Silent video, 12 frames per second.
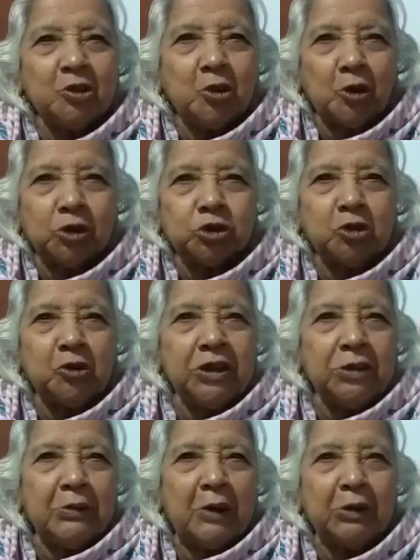করতো
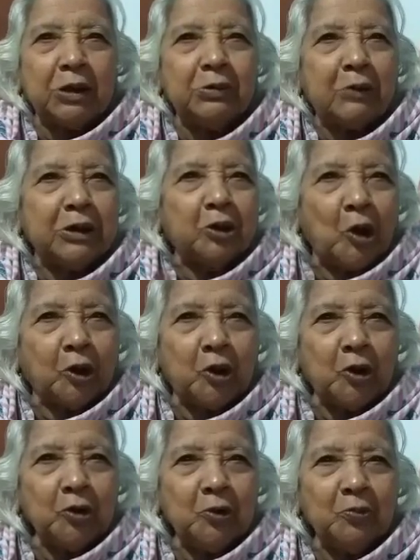এইভাবে এইভাবে
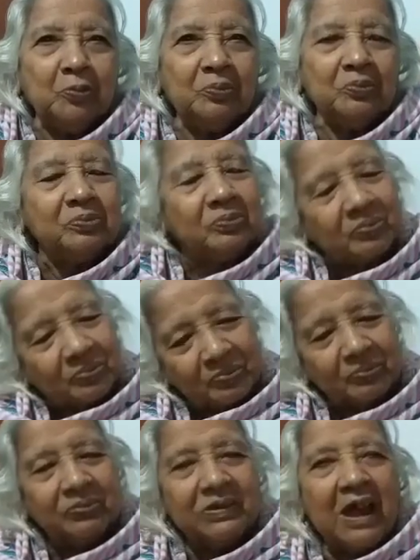করো
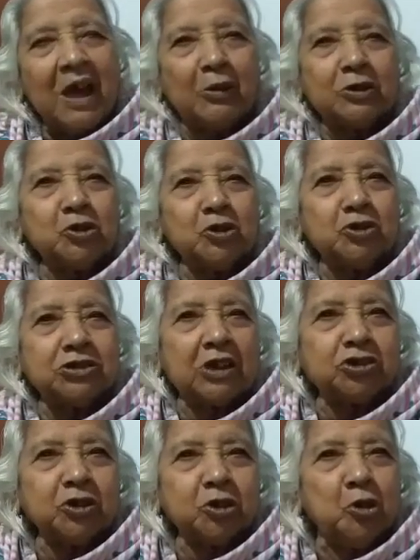আমার শ্বশুর
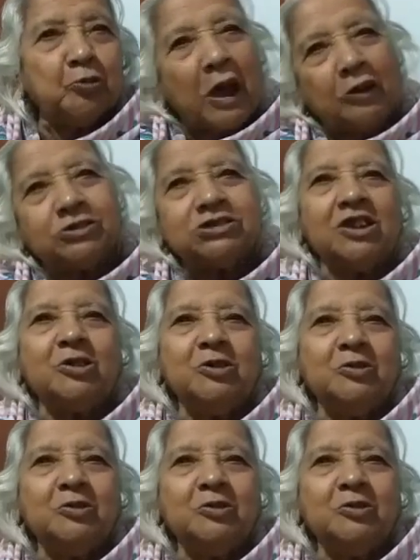শাশুড়ি খুব ভালো ছিল